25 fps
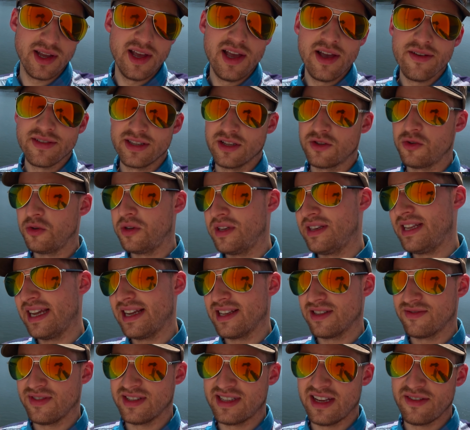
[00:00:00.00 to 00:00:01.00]
Das ist natürlich ein
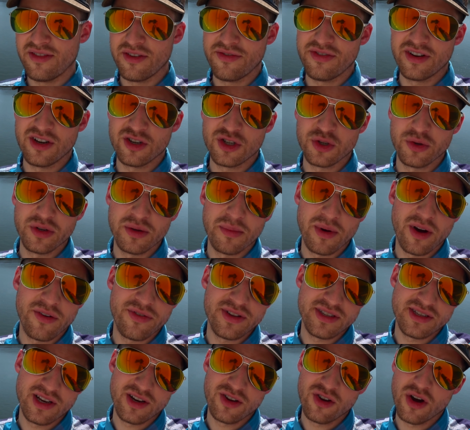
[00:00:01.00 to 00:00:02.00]
Deck ist, was irgendwie eine Viertelstunde braucht
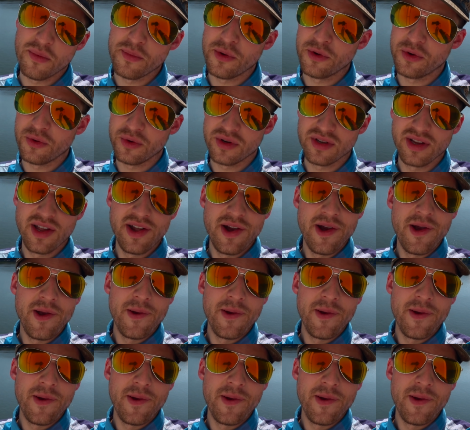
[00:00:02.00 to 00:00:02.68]
für seine Combo gut